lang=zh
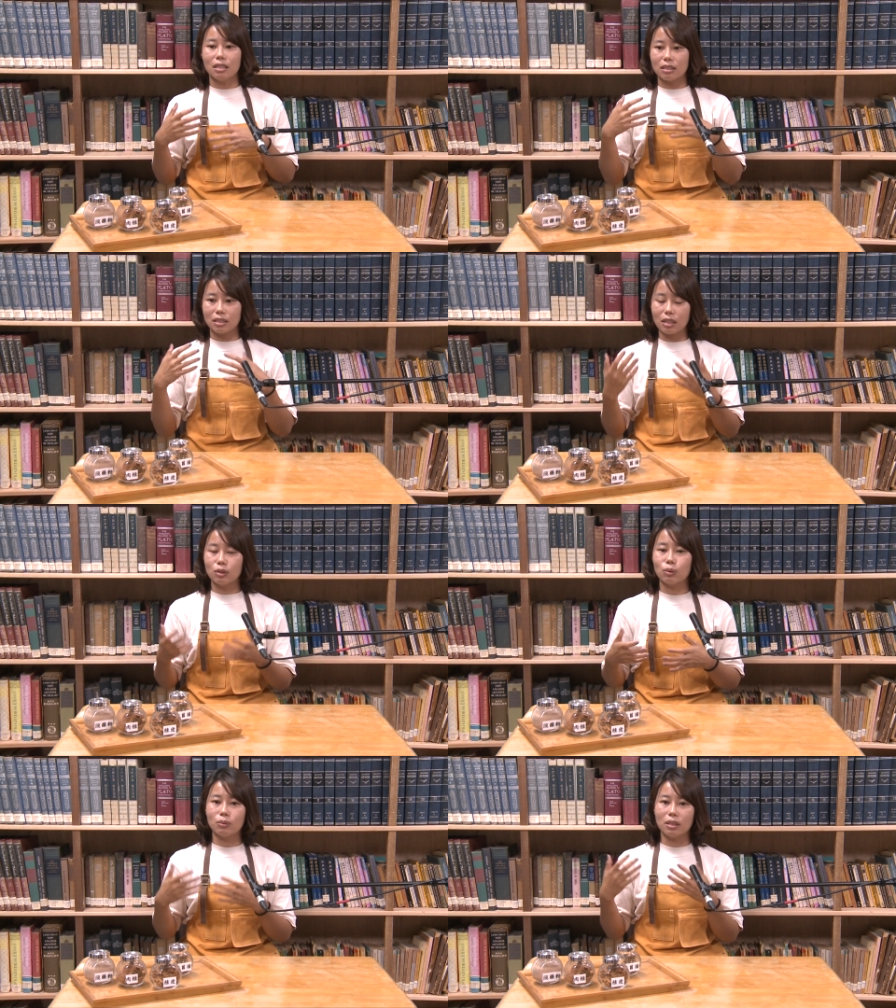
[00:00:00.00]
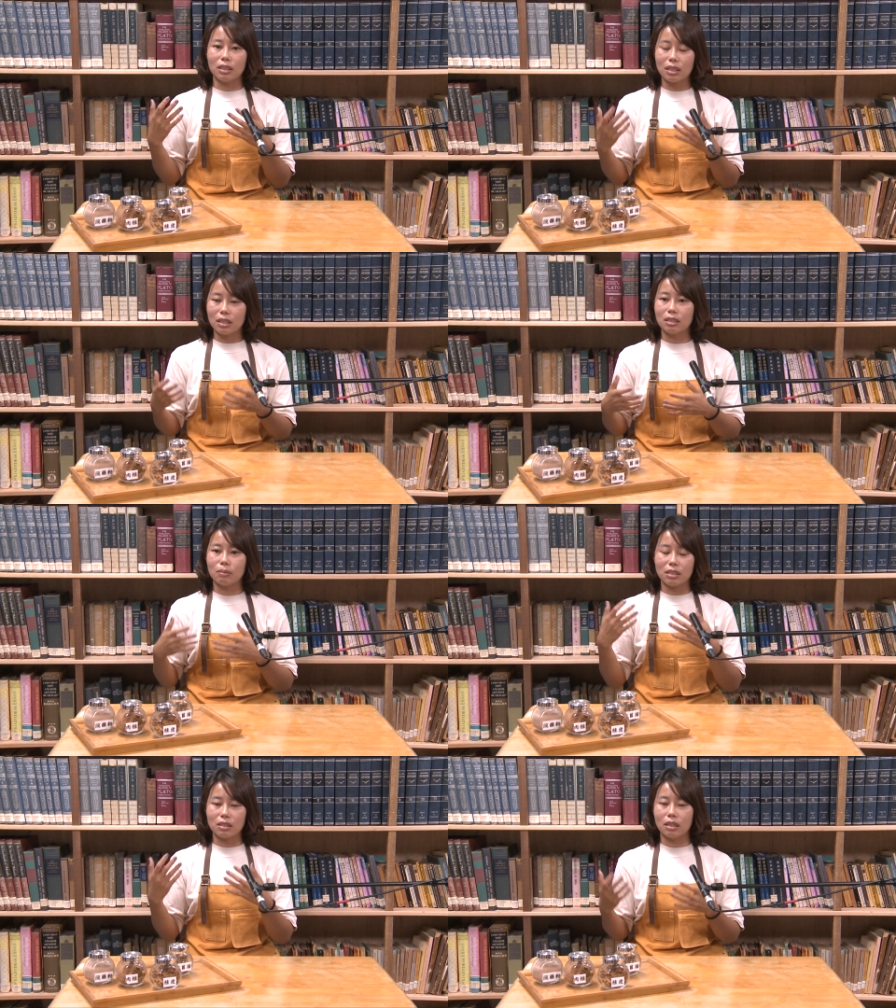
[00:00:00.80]
深入的意义，这
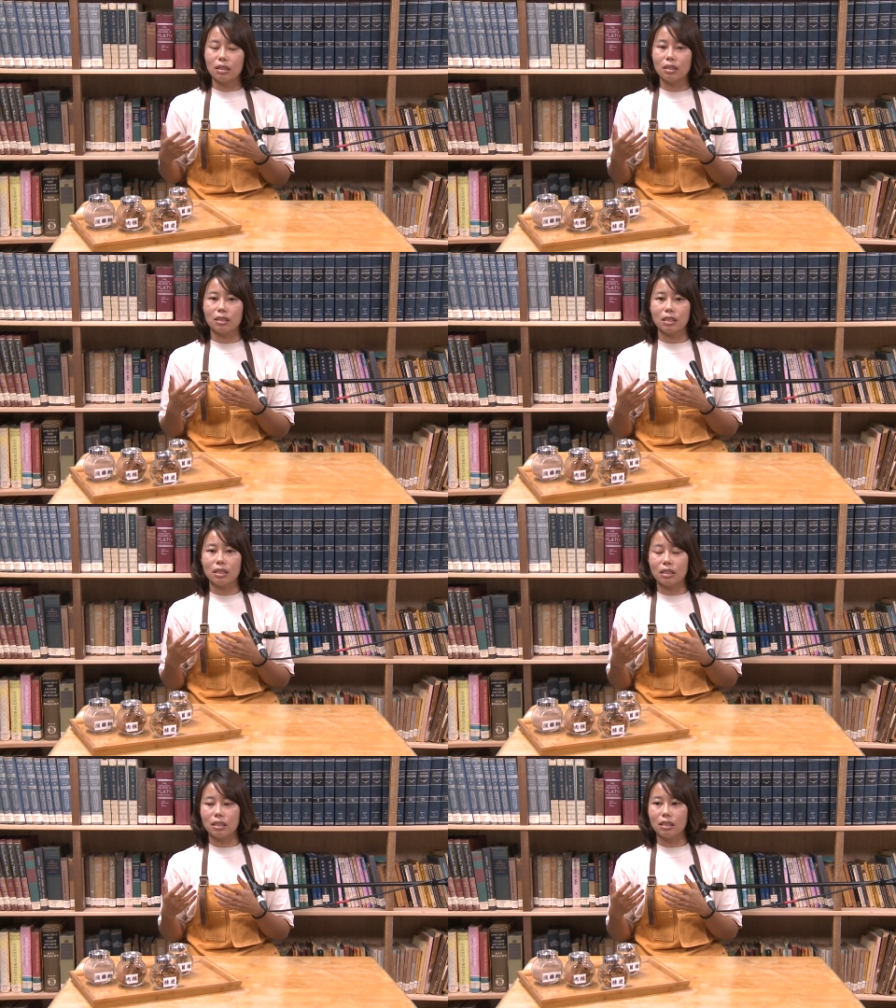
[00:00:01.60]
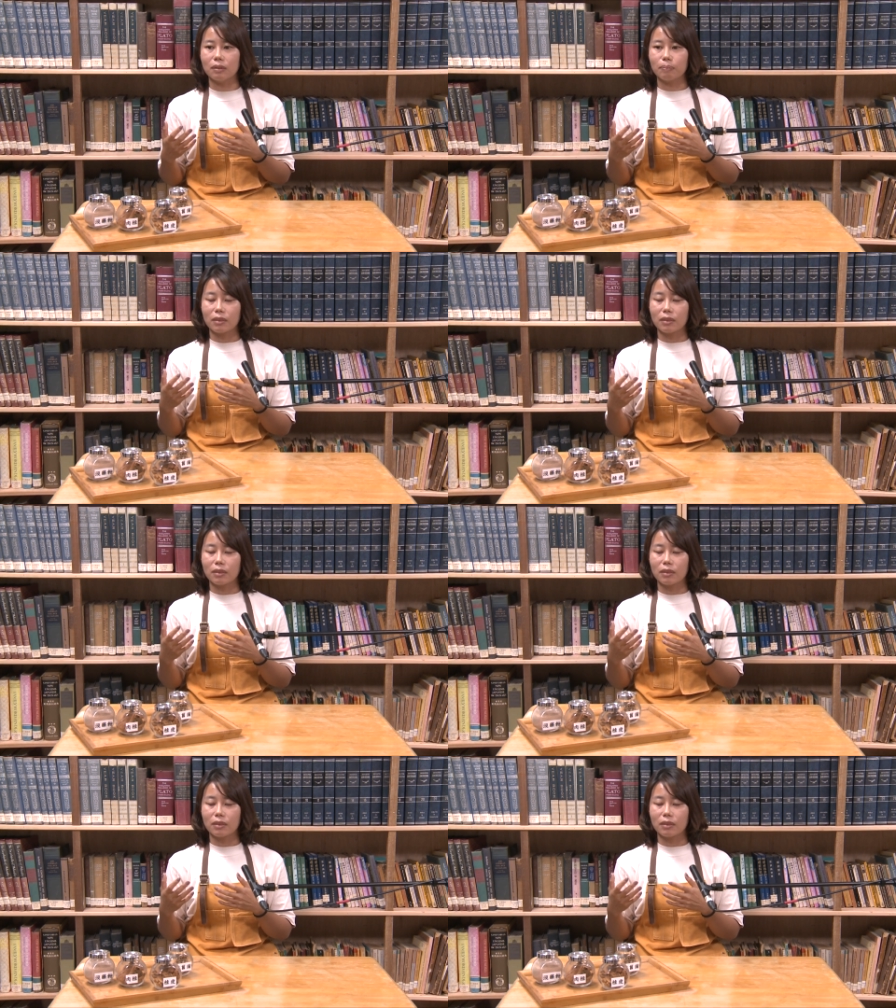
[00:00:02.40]
么深刻的意义？